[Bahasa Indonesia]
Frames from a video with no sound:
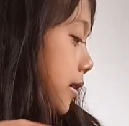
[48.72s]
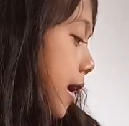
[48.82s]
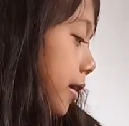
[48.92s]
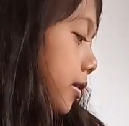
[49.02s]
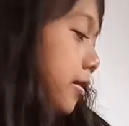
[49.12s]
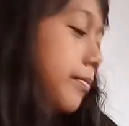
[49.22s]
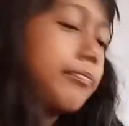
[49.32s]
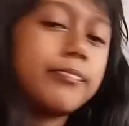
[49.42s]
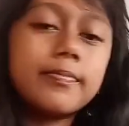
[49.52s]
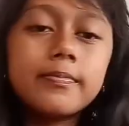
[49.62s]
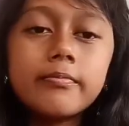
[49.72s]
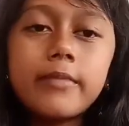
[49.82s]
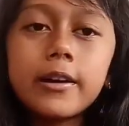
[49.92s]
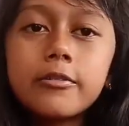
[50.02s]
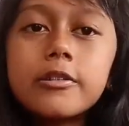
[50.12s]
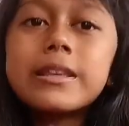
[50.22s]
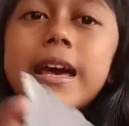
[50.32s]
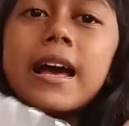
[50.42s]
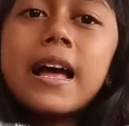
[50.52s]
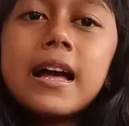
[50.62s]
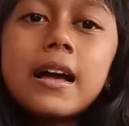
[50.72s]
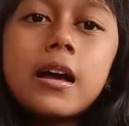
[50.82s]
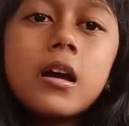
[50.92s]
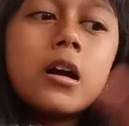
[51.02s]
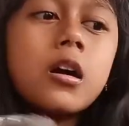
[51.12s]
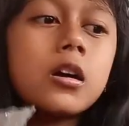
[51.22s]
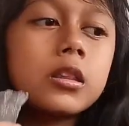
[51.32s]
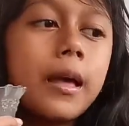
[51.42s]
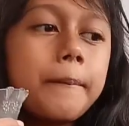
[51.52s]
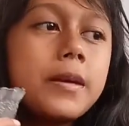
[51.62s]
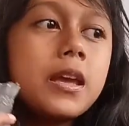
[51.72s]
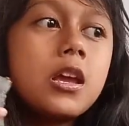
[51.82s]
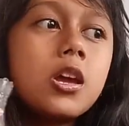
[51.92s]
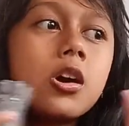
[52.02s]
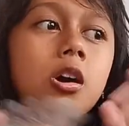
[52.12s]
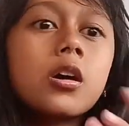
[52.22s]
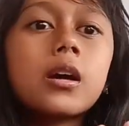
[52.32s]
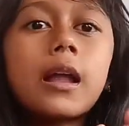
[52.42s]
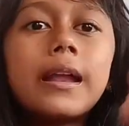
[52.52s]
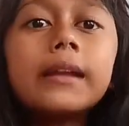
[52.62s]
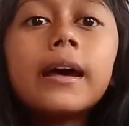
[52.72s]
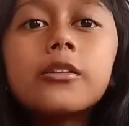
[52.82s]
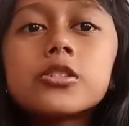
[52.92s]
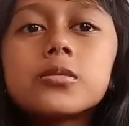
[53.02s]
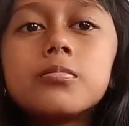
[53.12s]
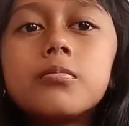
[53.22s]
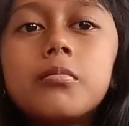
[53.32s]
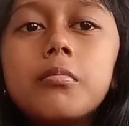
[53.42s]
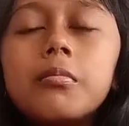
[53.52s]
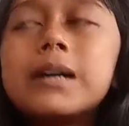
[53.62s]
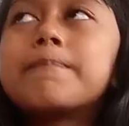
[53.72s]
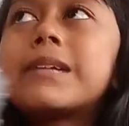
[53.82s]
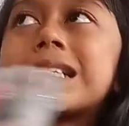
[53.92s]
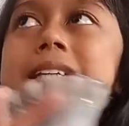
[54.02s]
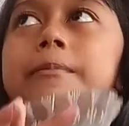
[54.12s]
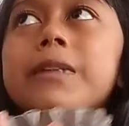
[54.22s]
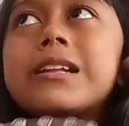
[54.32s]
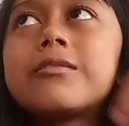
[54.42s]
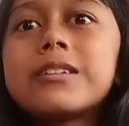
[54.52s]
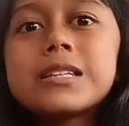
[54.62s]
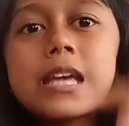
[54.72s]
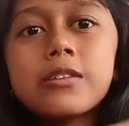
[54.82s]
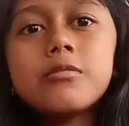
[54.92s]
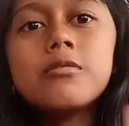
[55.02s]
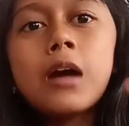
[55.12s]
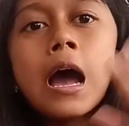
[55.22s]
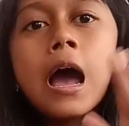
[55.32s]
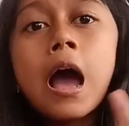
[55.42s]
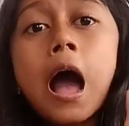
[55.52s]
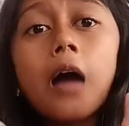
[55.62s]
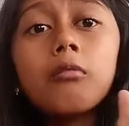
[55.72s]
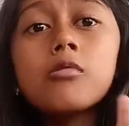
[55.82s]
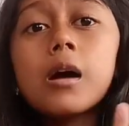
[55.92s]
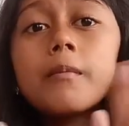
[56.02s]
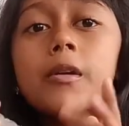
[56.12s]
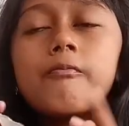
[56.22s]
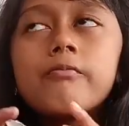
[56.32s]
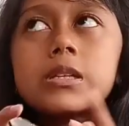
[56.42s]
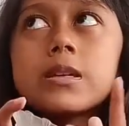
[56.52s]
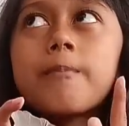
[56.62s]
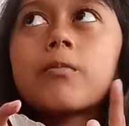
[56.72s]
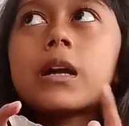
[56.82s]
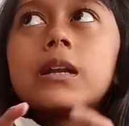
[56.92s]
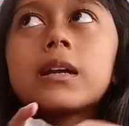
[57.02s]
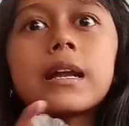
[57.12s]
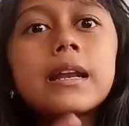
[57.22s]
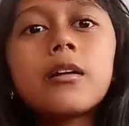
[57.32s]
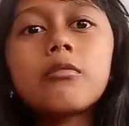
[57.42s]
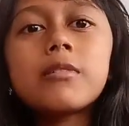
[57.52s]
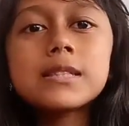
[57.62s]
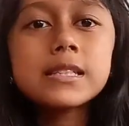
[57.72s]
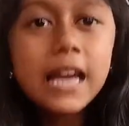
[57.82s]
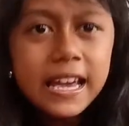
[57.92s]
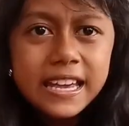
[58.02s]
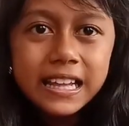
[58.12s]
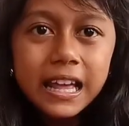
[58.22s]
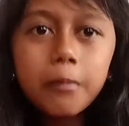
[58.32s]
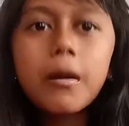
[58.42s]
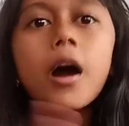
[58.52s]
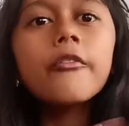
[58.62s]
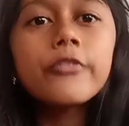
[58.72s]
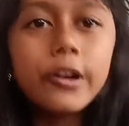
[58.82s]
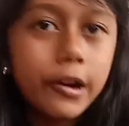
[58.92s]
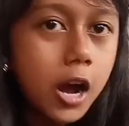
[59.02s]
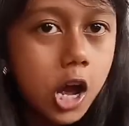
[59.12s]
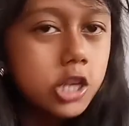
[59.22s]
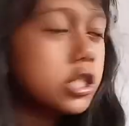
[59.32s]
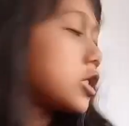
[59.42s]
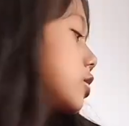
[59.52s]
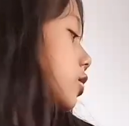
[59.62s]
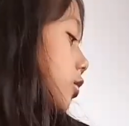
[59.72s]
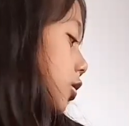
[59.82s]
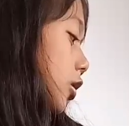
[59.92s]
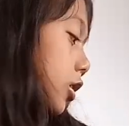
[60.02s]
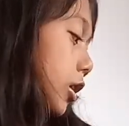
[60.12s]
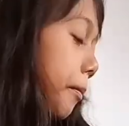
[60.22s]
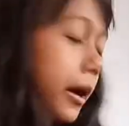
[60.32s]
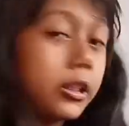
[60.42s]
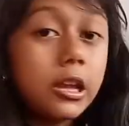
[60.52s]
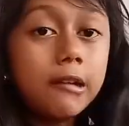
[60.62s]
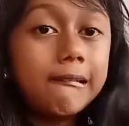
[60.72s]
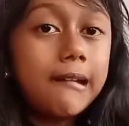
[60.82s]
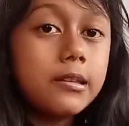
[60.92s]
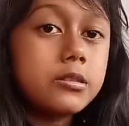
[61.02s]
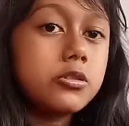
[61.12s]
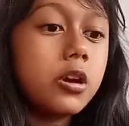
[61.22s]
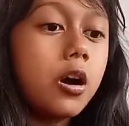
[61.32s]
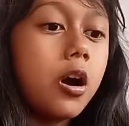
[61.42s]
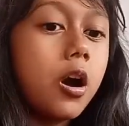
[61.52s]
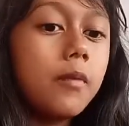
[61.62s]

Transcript: dan mangkuknya tapi kalian harus mempersiapkan kuasnya juga aku gak mempersiapkan karena kuasnya hilang maaf ya guys aku pakai tangan aja